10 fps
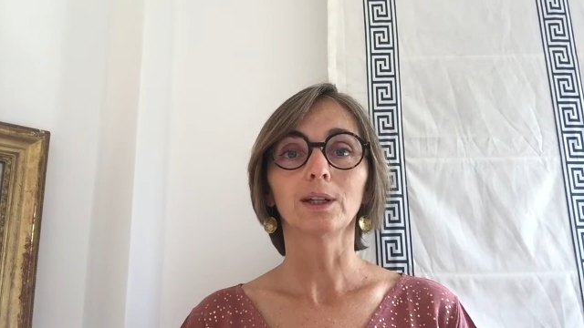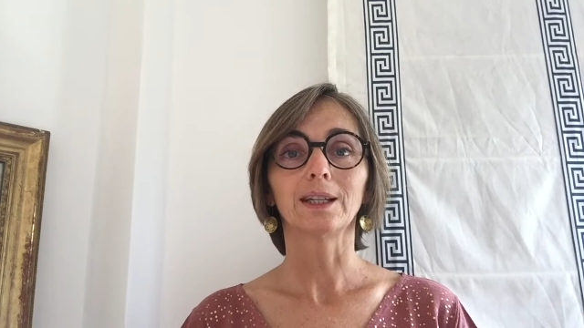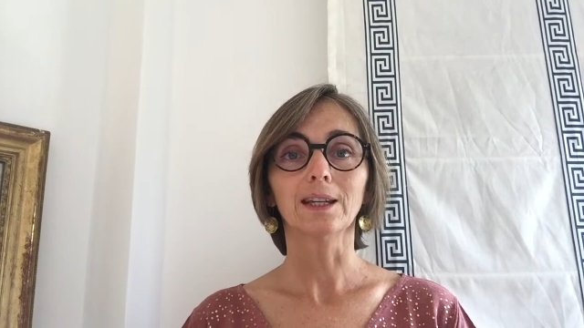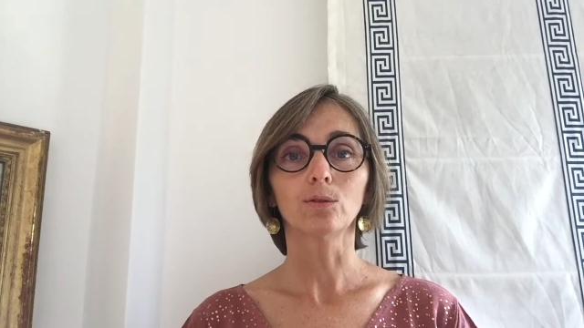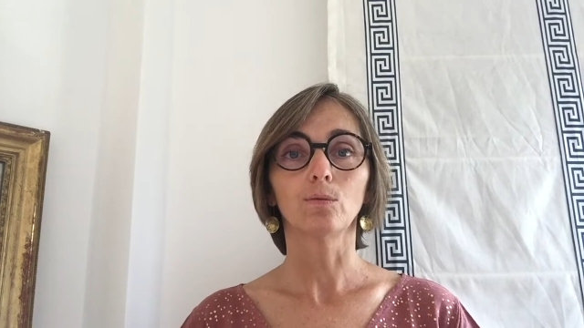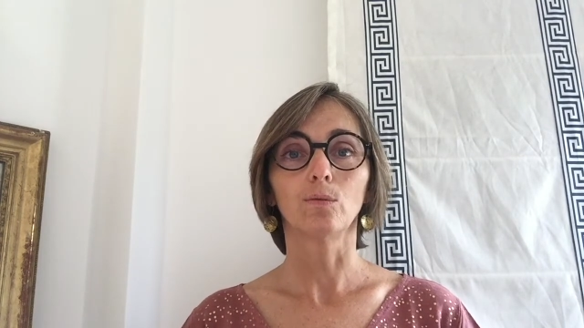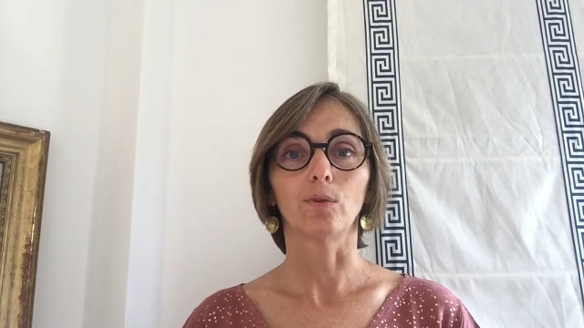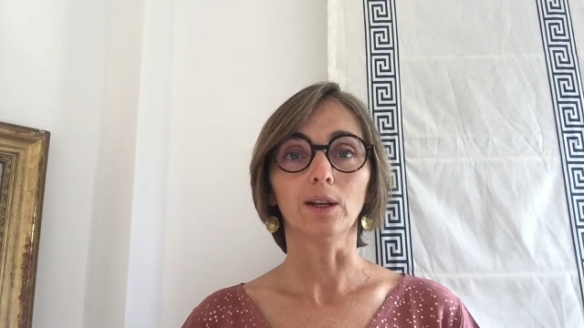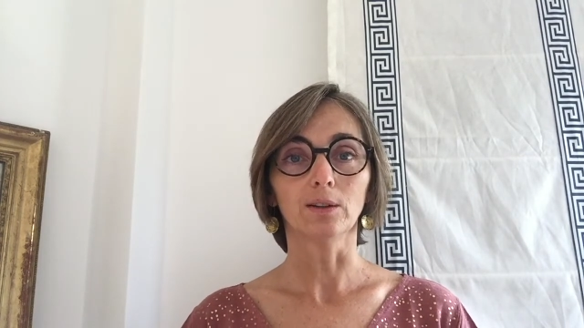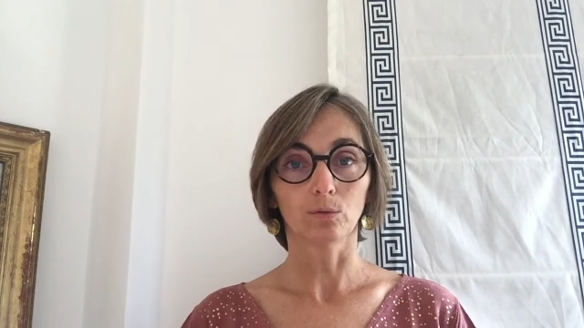qu'est-ce que vous
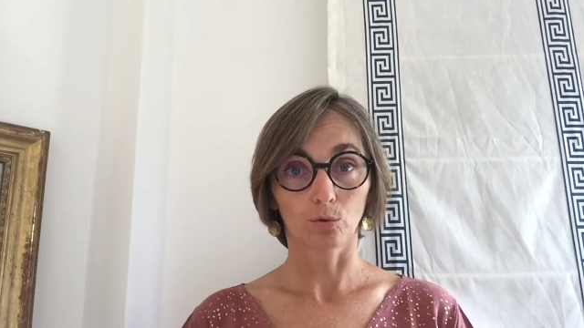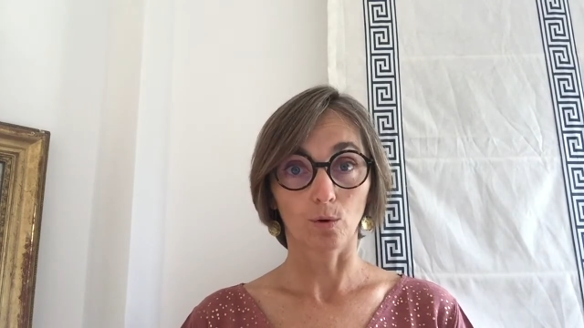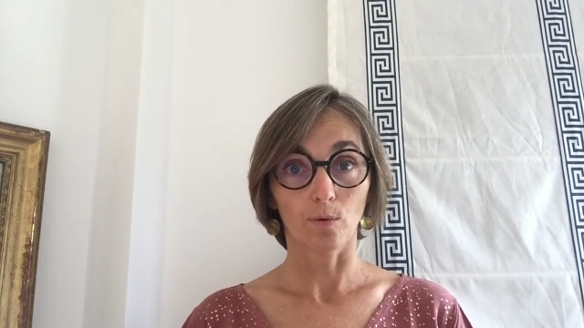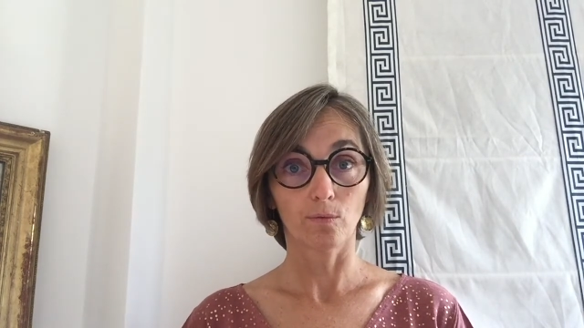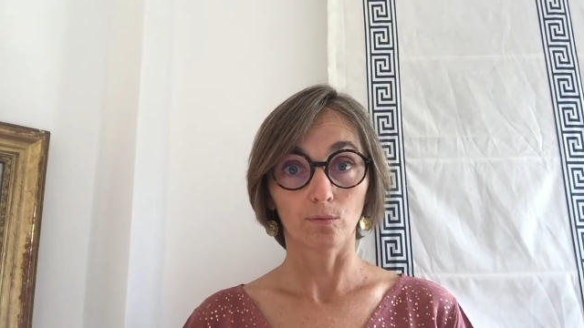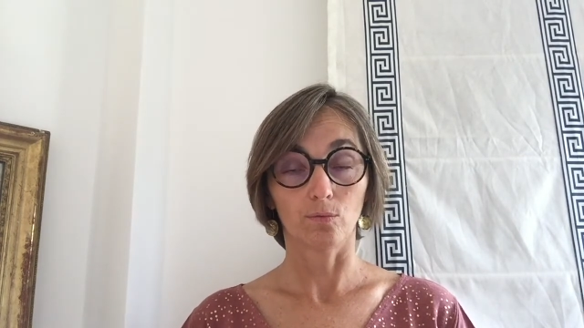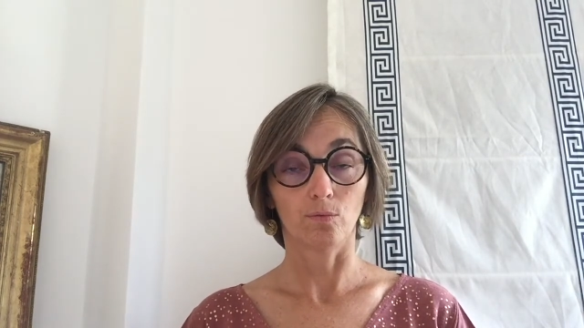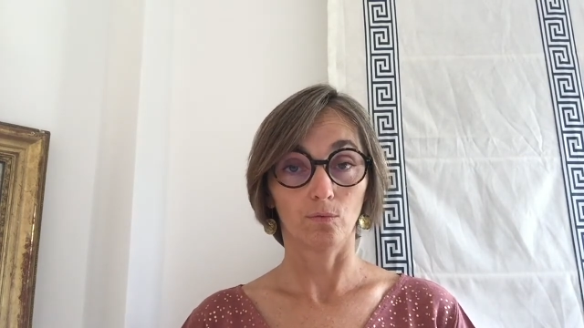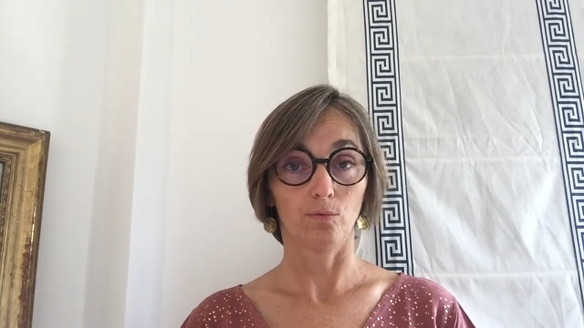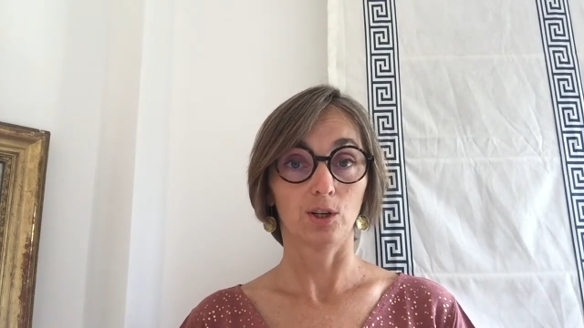faites Comment vous,
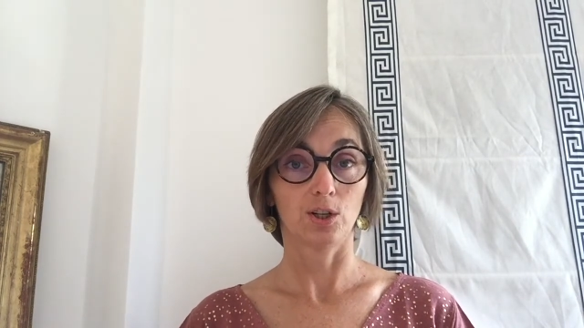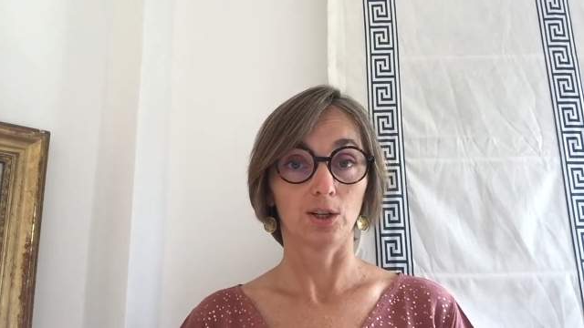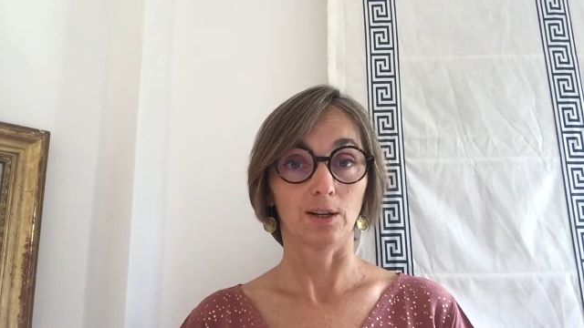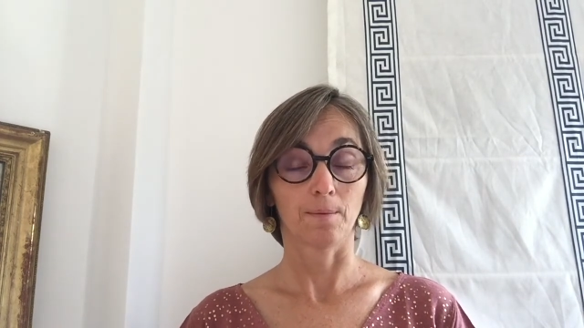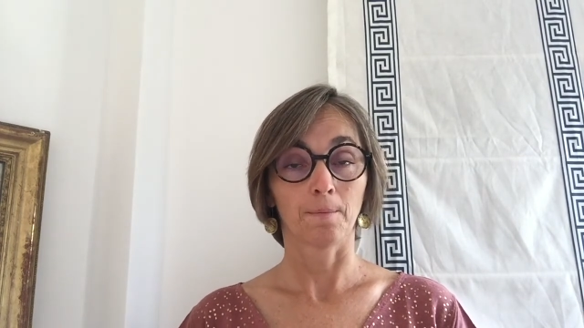agissez